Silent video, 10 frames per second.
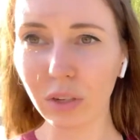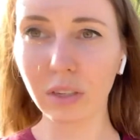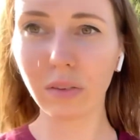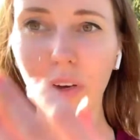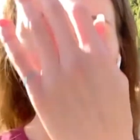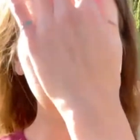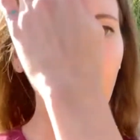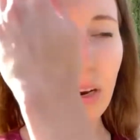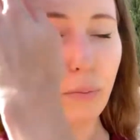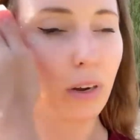называется,
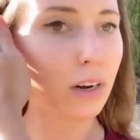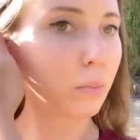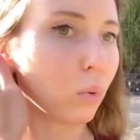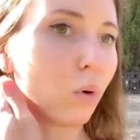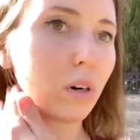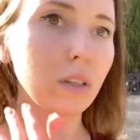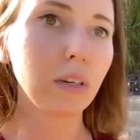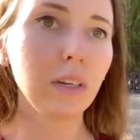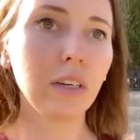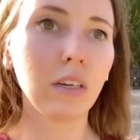либо репорт
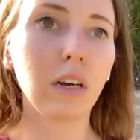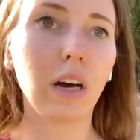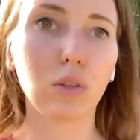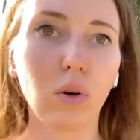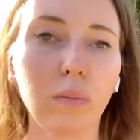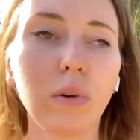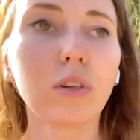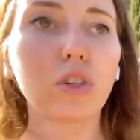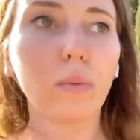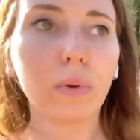о том,
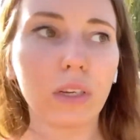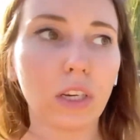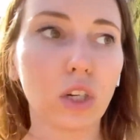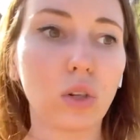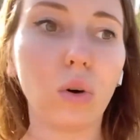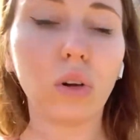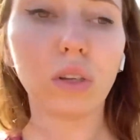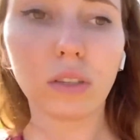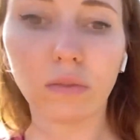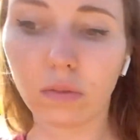что произошло
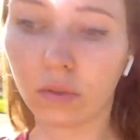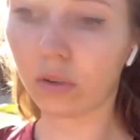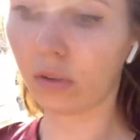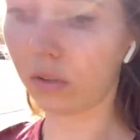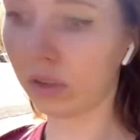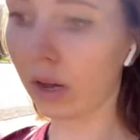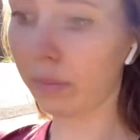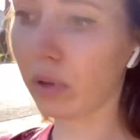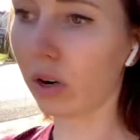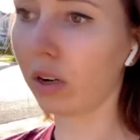Э, на
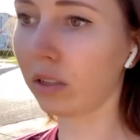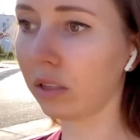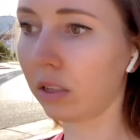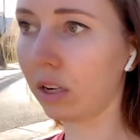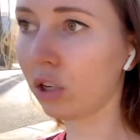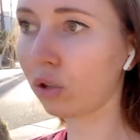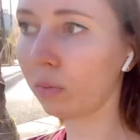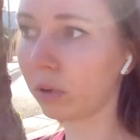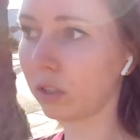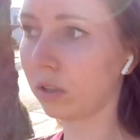операции, да, что
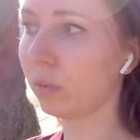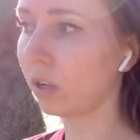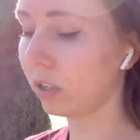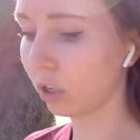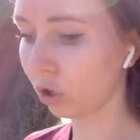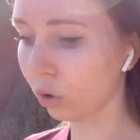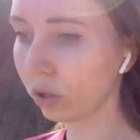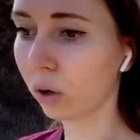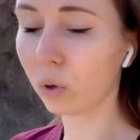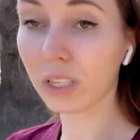произошел
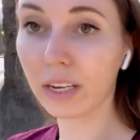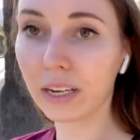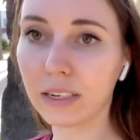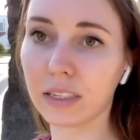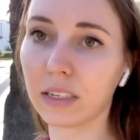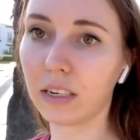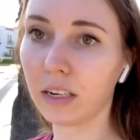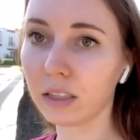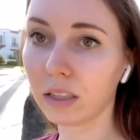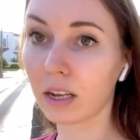какой-то
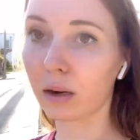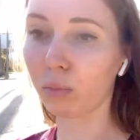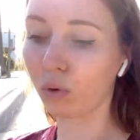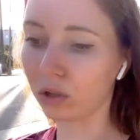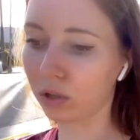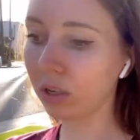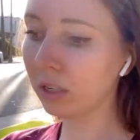инцидент на работе.